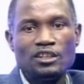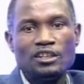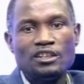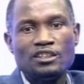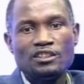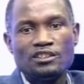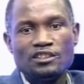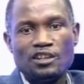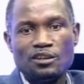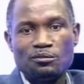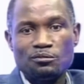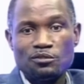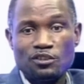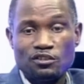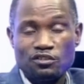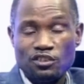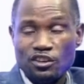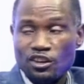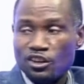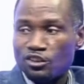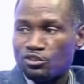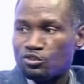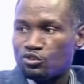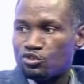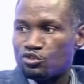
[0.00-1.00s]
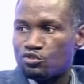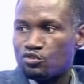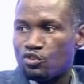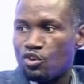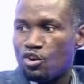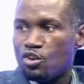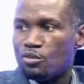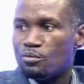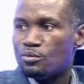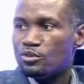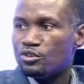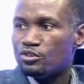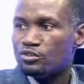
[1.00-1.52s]
estamos a falar dos
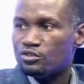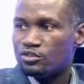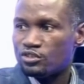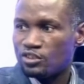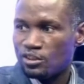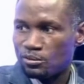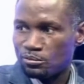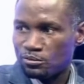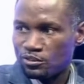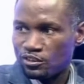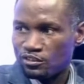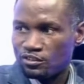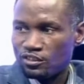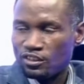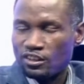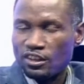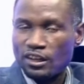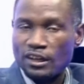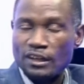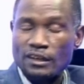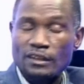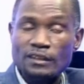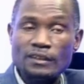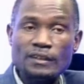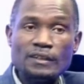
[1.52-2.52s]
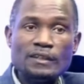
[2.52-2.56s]
vômitos, estamos a falar